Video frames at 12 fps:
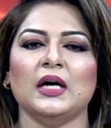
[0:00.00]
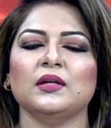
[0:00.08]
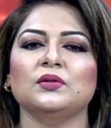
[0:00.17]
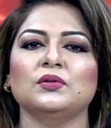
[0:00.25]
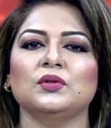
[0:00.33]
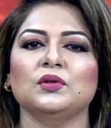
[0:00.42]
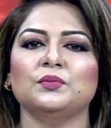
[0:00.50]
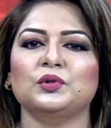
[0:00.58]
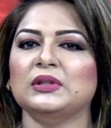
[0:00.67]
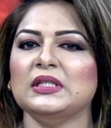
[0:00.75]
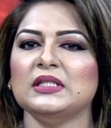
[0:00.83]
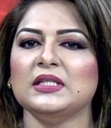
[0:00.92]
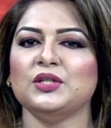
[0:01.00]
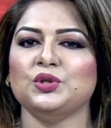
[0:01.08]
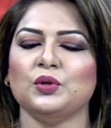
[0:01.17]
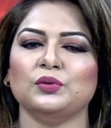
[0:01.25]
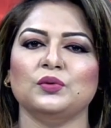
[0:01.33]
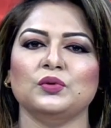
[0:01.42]
আনন্দমূর্তিজির
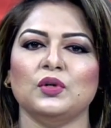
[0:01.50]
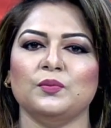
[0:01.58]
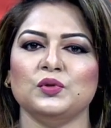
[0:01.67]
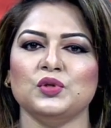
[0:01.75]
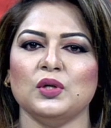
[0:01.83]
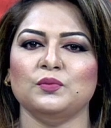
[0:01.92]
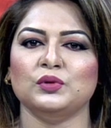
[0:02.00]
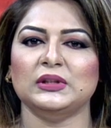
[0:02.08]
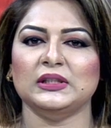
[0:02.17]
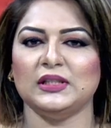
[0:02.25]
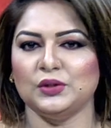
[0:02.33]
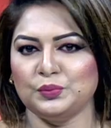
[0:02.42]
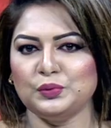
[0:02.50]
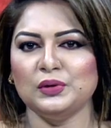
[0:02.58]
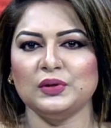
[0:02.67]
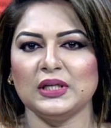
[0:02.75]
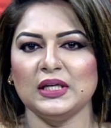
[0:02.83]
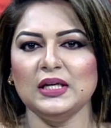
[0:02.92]
শততম জন্মতিথি
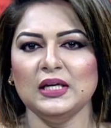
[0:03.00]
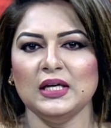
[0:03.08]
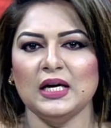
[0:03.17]
উপলক্ষে